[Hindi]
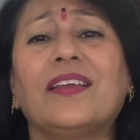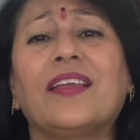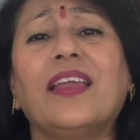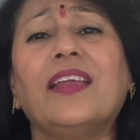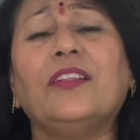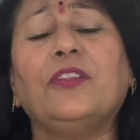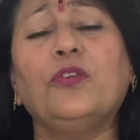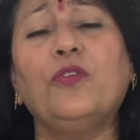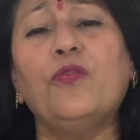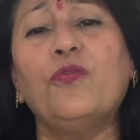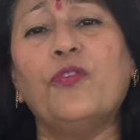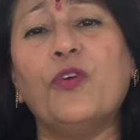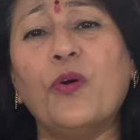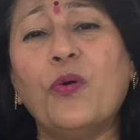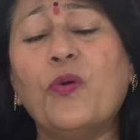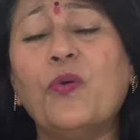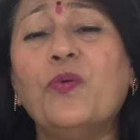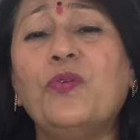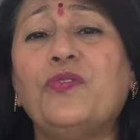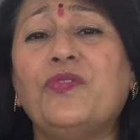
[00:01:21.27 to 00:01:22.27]
केतु
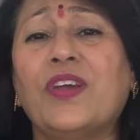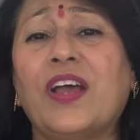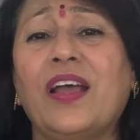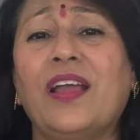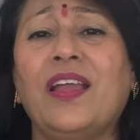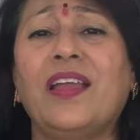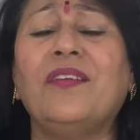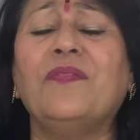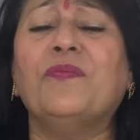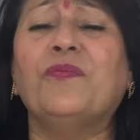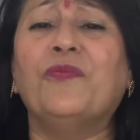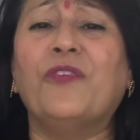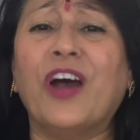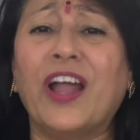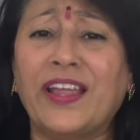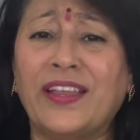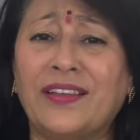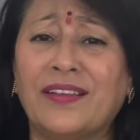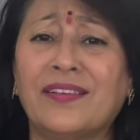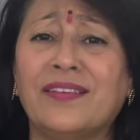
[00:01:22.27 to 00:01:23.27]
वो ऊर्जा है
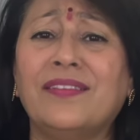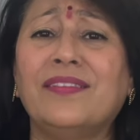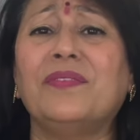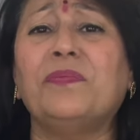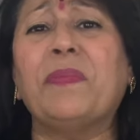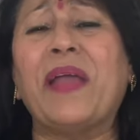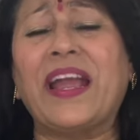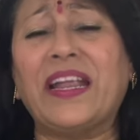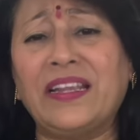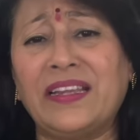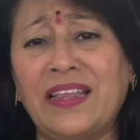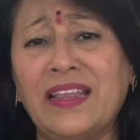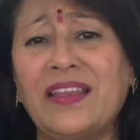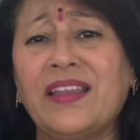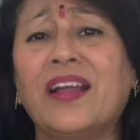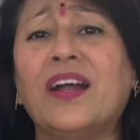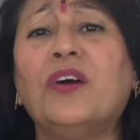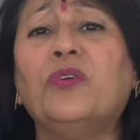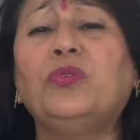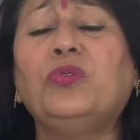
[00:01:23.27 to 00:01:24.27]
वायरस
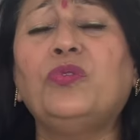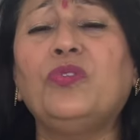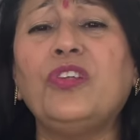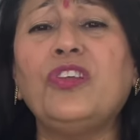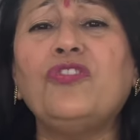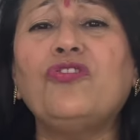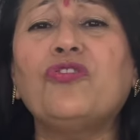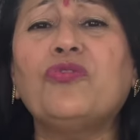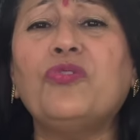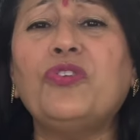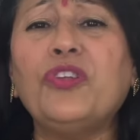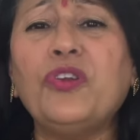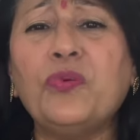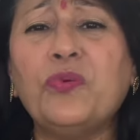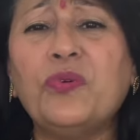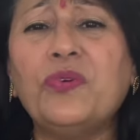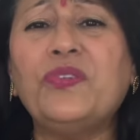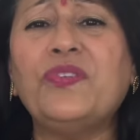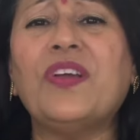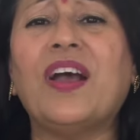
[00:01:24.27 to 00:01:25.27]
बैक्टीरिया उतनी छोटी
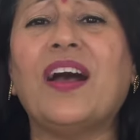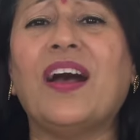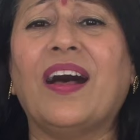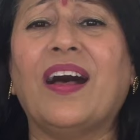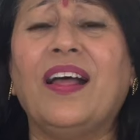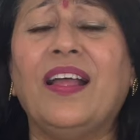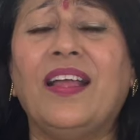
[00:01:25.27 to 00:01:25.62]
ऊर्जा